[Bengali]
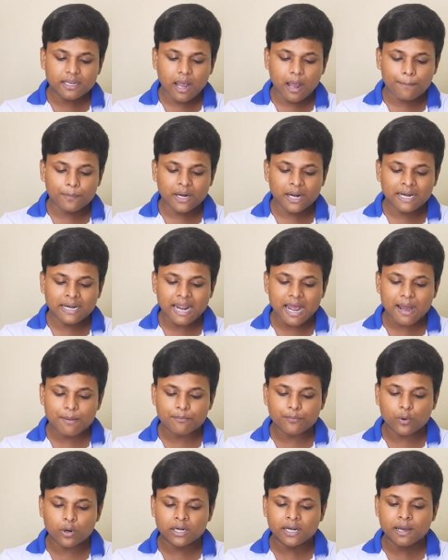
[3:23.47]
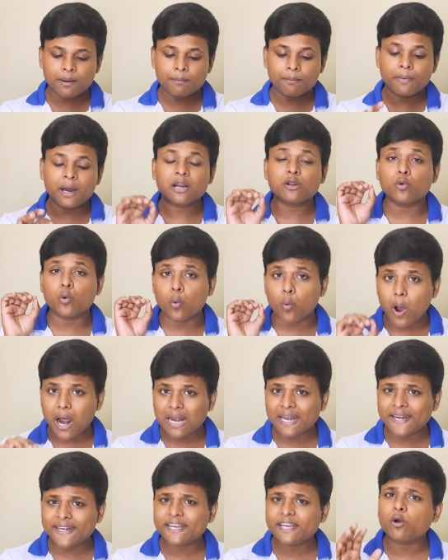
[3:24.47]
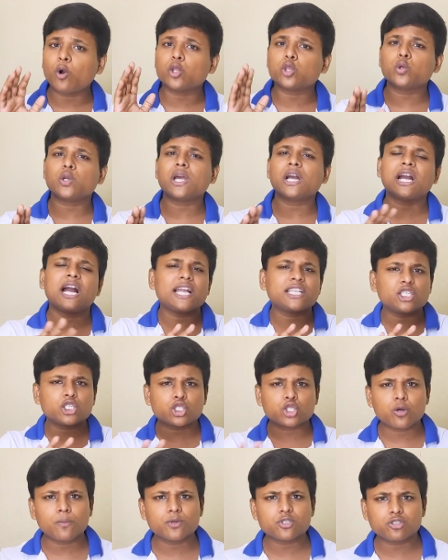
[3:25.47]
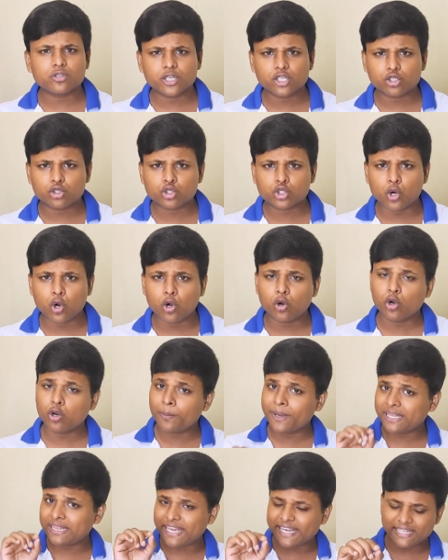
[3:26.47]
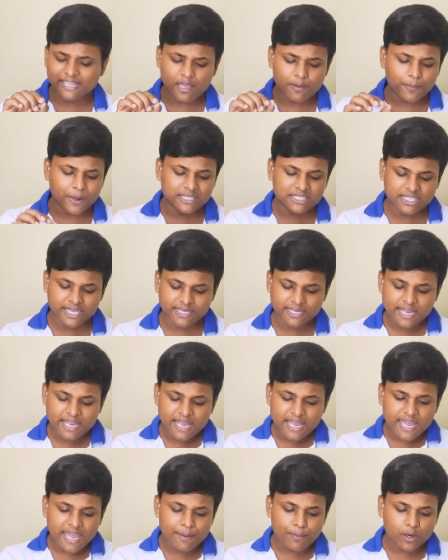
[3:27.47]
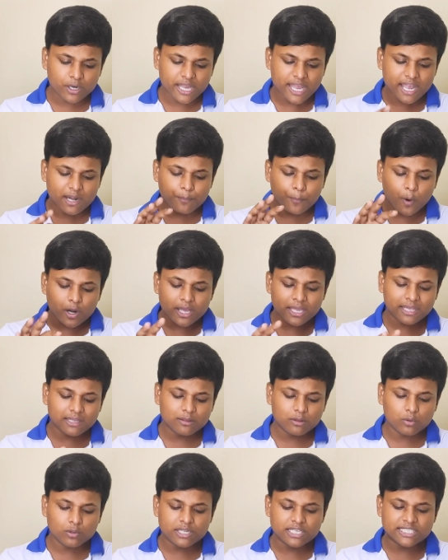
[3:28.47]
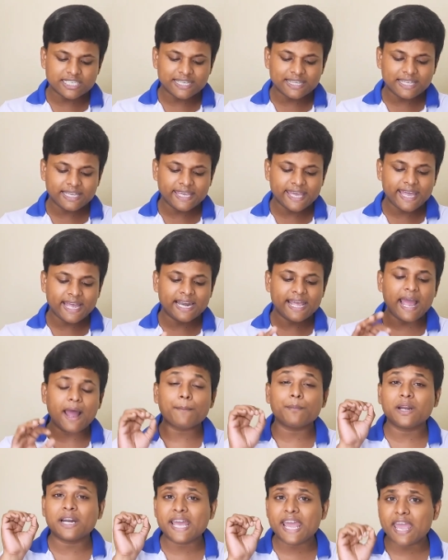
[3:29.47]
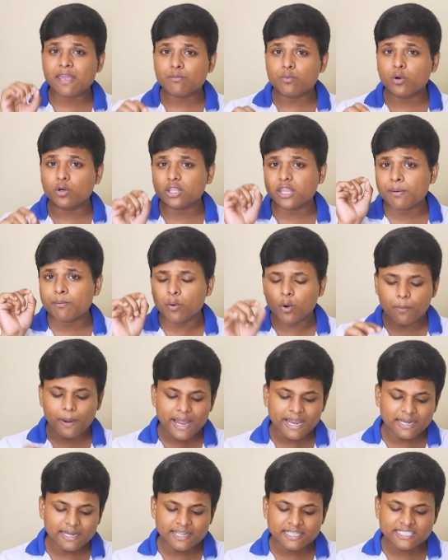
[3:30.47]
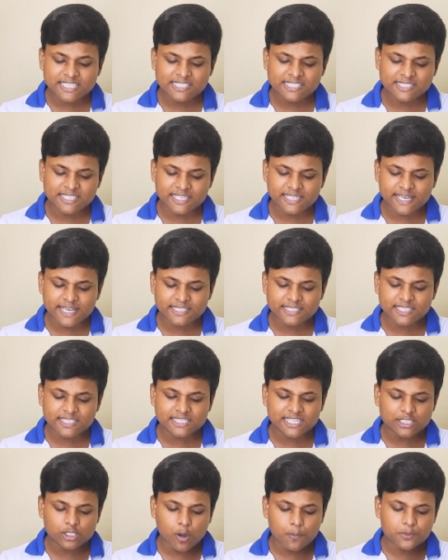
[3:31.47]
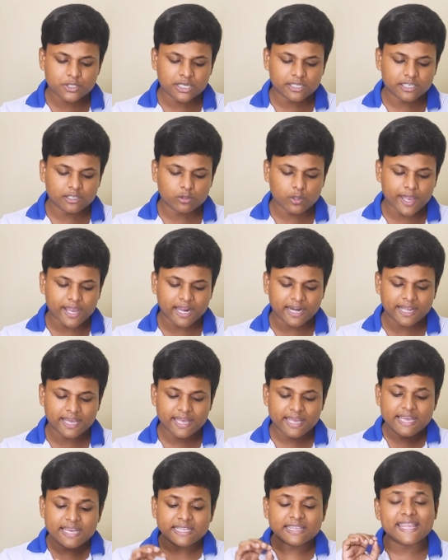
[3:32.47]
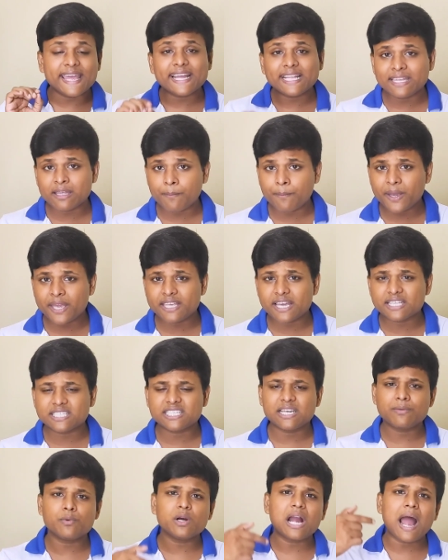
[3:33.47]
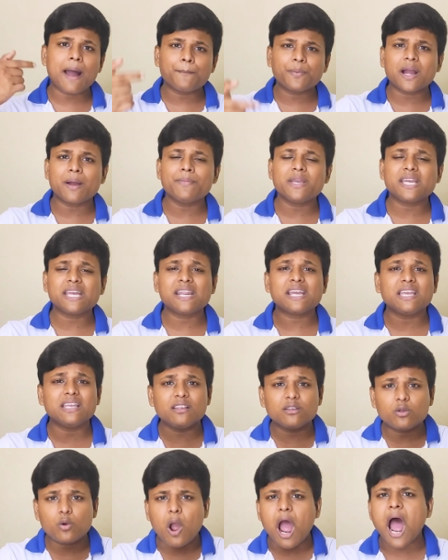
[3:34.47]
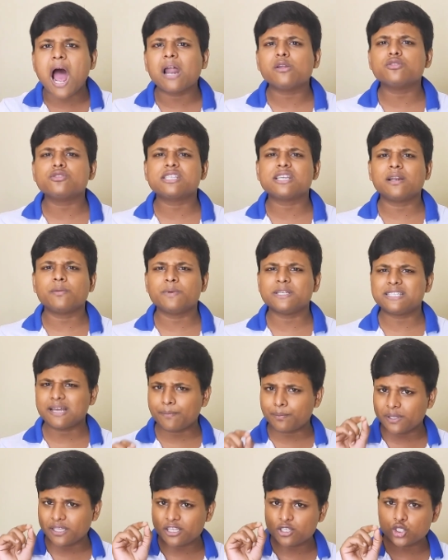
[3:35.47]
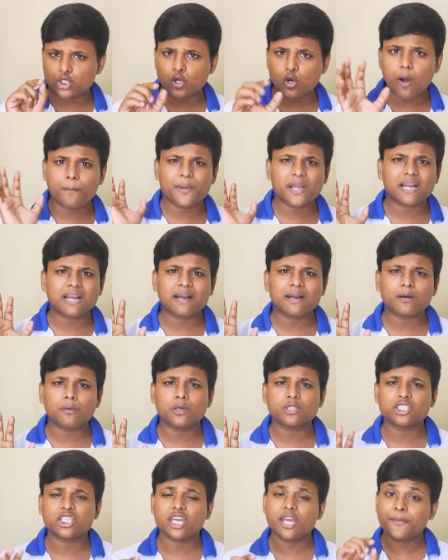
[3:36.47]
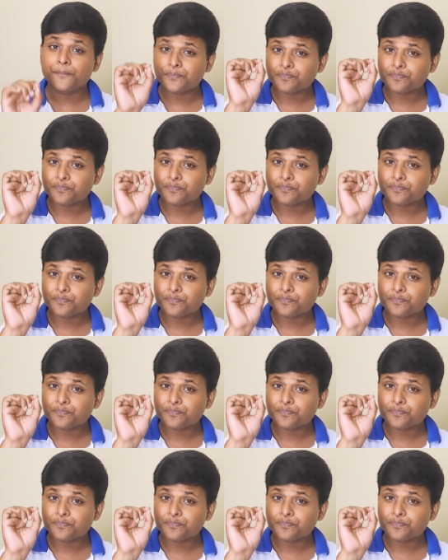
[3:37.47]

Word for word: আপনার নাম ফোন নাম্বার ওয়ালেটে কত টাকা আছে সমস্ত কিছু শো করবে দেখতেই পাচ্ছেন এবং এর এরপরে কিন্তু নিচের দিকে এলে আপনারা এই মুহূর্তে মোবাইল রিচার্জ ডিটিএইচ রিচার্জ অপশন কিন্তু এখানে দেখতে পেয়ে যাচ্ছেন এবং আপকামিংয়ে কিন্তু আরও সার্ভিস আপনাদের জন্য অপেক্ষা করছে